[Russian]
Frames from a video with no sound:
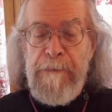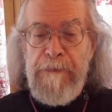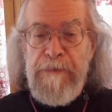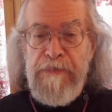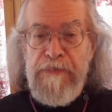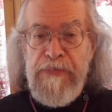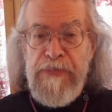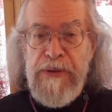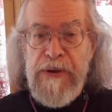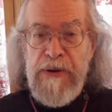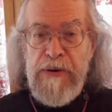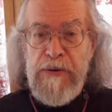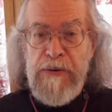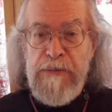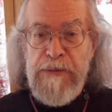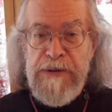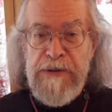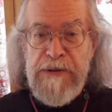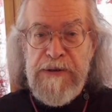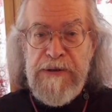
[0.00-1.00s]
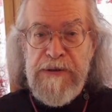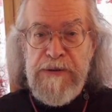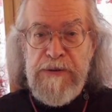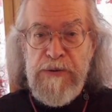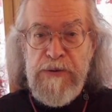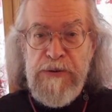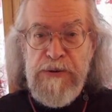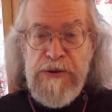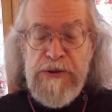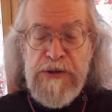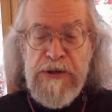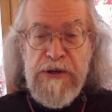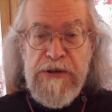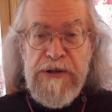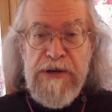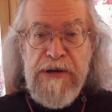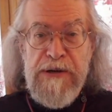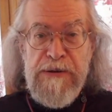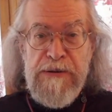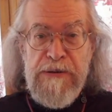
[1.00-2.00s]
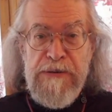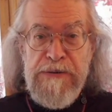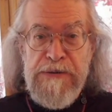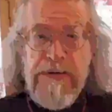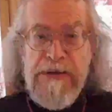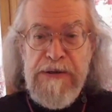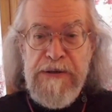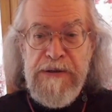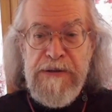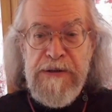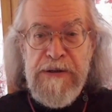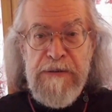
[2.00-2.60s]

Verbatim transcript: о роботах, которые уничтожают людей и,